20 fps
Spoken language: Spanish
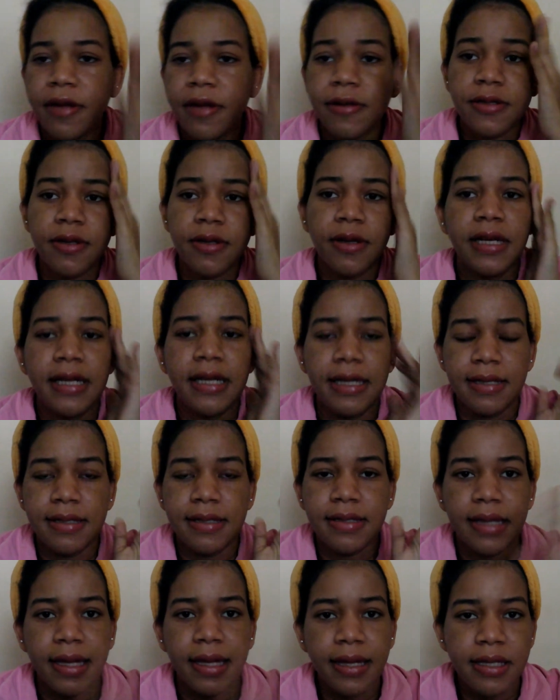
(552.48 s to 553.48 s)
estoy
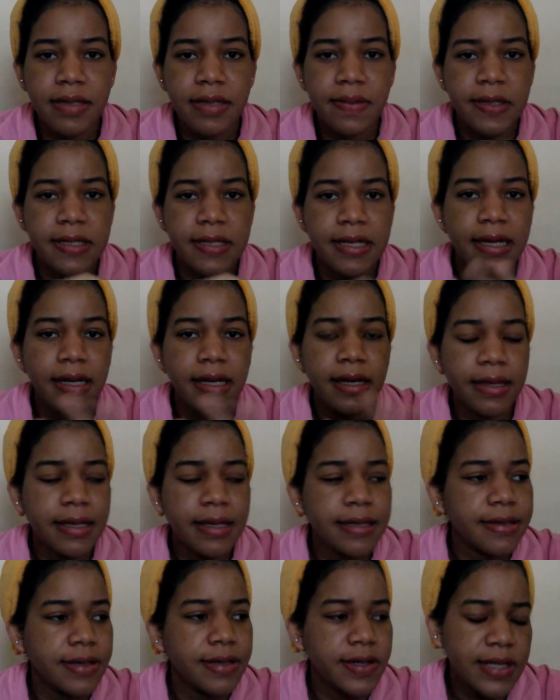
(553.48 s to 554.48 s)
lista después de
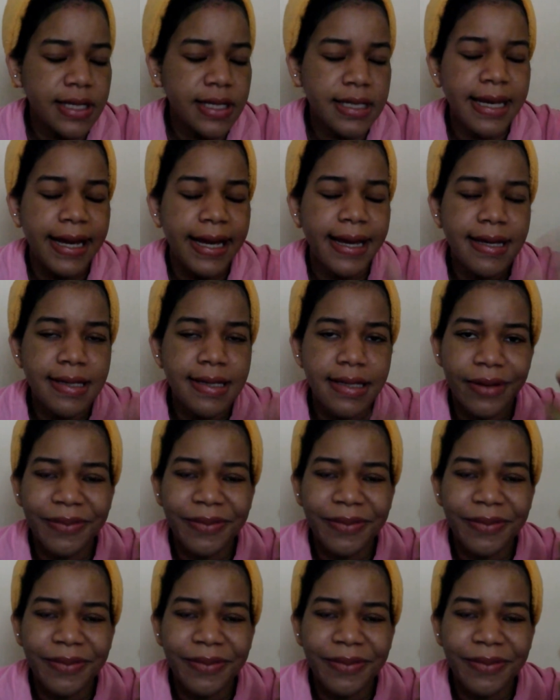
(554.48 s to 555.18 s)
500 cosas que hice